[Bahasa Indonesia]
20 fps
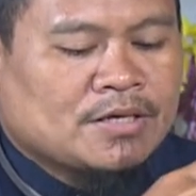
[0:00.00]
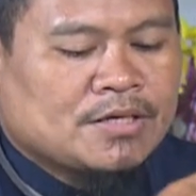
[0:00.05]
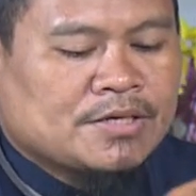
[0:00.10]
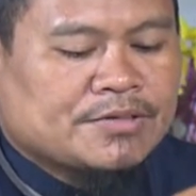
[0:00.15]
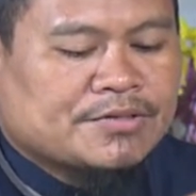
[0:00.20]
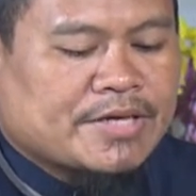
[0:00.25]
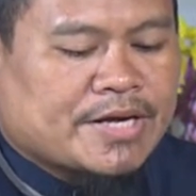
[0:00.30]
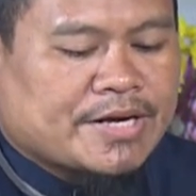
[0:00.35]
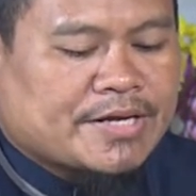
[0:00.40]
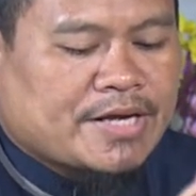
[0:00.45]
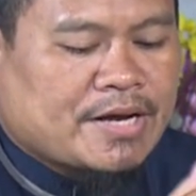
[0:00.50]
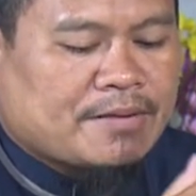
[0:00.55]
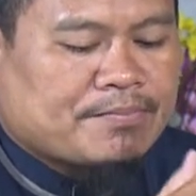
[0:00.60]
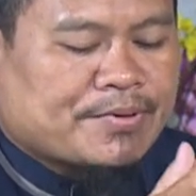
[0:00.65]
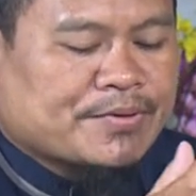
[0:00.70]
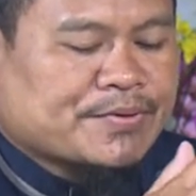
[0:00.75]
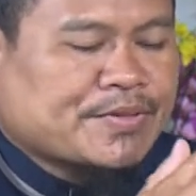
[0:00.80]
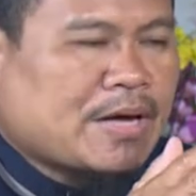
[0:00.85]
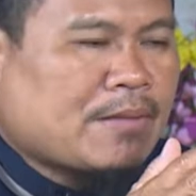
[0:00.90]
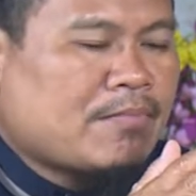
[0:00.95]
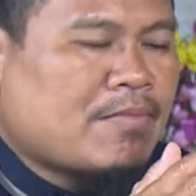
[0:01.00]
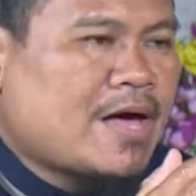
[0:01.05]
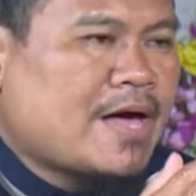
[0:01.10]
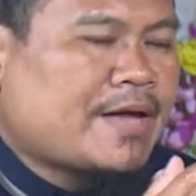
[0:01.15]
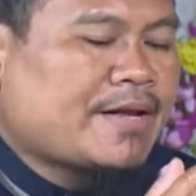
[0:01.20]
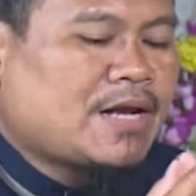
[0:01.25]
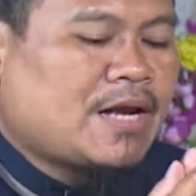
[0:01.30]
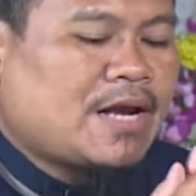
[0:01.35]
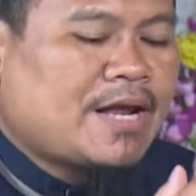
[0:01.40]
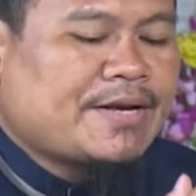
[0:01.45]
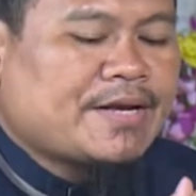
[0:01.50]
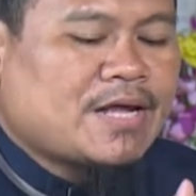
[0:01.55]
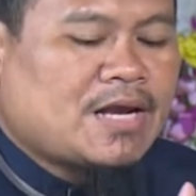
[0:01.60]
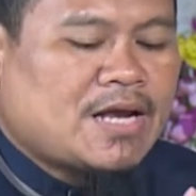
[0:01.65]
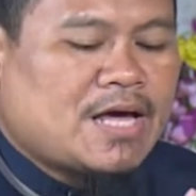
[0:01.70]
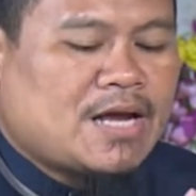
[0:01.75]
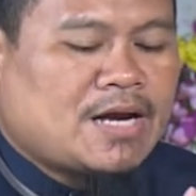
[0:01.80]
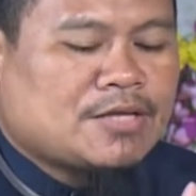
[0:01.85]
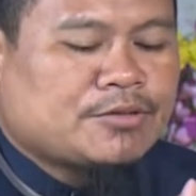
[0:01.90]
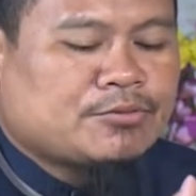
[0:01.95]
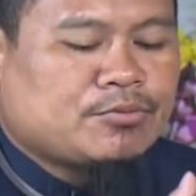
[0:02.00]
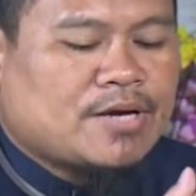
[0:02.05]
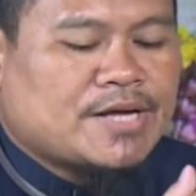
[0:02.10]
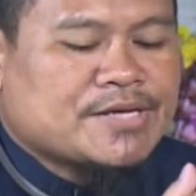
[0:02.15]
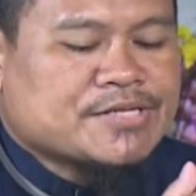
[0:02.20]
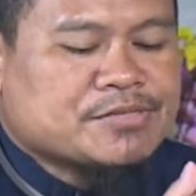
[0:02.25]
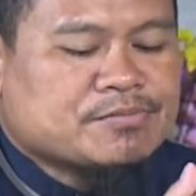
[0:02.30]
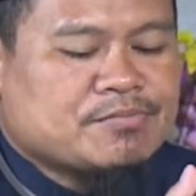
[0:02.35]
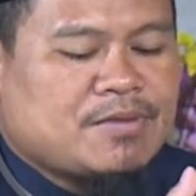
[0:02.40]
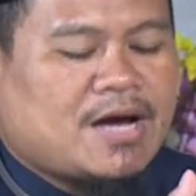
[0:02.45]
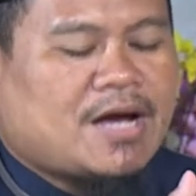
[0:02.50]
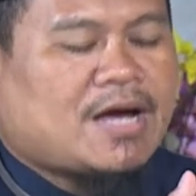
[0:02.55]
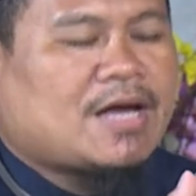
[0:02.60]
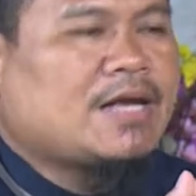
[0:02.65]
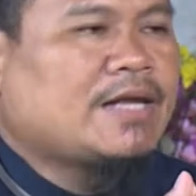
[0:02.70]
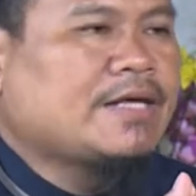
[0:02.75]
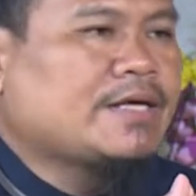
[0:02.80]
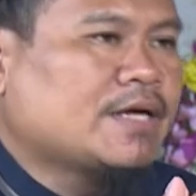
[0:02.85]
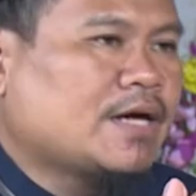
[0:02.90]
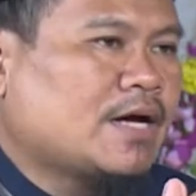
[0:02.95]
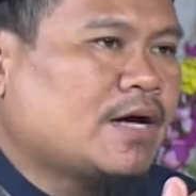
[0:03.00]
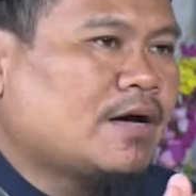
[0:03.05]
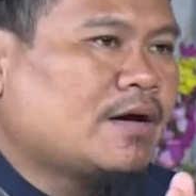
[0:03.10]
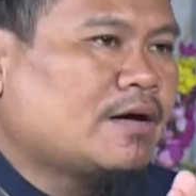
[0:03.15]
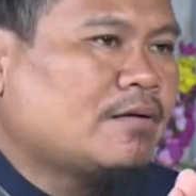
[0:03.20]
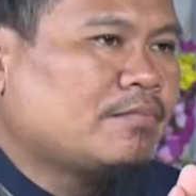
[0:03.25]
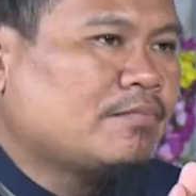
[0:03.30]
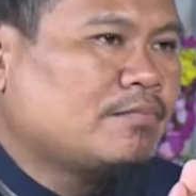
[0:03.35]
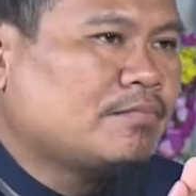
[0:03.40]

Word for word: cara yang pertama adalah dalalatul asma 'alaiha.